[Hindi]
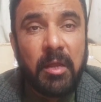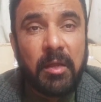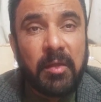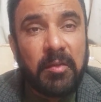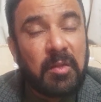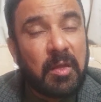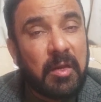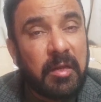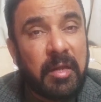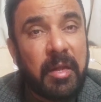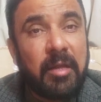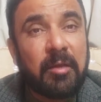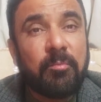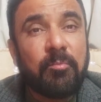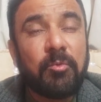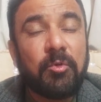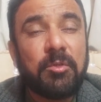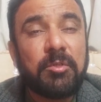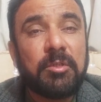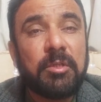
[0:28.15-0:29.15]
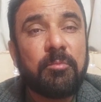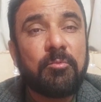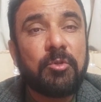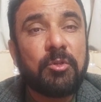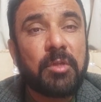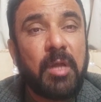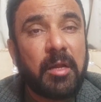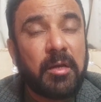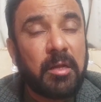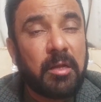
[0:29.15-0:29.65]
कत्ल के एक मुलजिम जो
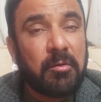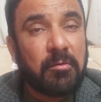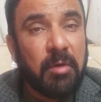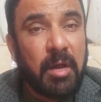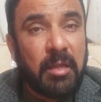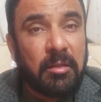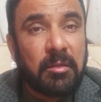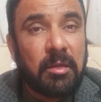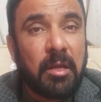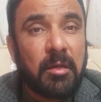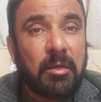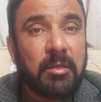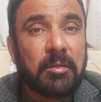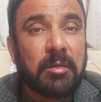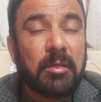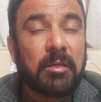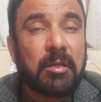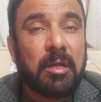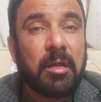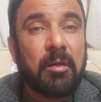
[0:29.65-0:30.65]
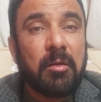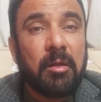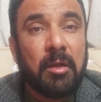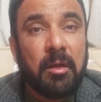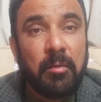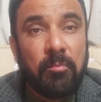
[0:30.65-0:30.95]
थाना रवात का कत्ल का